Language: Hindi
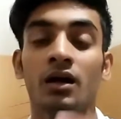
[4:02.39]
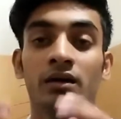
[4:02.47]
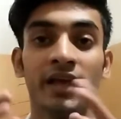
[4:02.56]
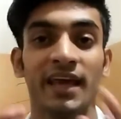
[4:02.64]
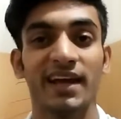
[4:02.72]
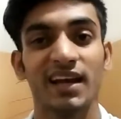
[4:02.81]

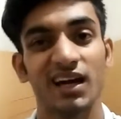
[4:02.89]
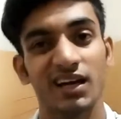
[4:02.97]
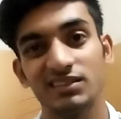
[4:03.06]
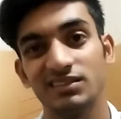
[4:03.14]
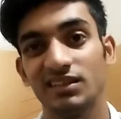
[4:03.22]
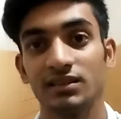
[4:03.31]
ये एक लाख
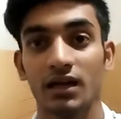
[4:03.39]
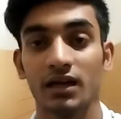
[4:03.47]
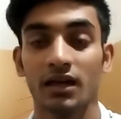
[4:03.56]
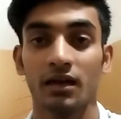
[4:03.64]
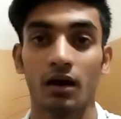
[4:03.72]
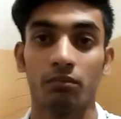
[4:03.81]
अस्सी हज़ार
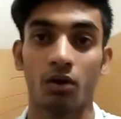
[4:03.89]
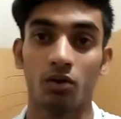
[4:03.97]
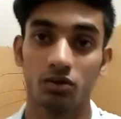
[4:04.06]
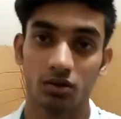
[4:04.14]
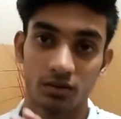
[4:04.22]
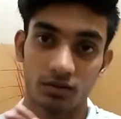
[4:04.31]
के
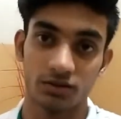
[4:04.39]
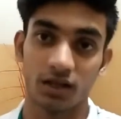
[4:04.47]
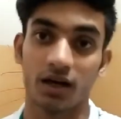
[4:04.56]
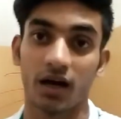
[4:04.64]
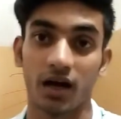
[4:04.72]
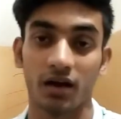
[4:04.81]
अबाउट
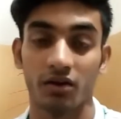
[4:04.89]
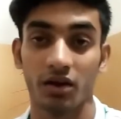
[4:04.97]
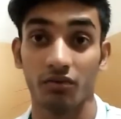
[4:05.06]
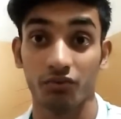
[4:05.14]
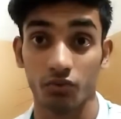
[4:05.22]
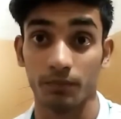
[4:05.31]
जा रहा है
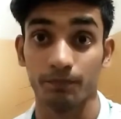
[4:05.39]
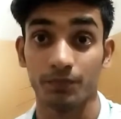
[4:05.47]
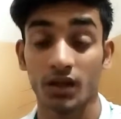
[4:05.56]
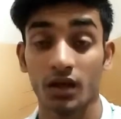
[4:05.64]
ये फ़ोन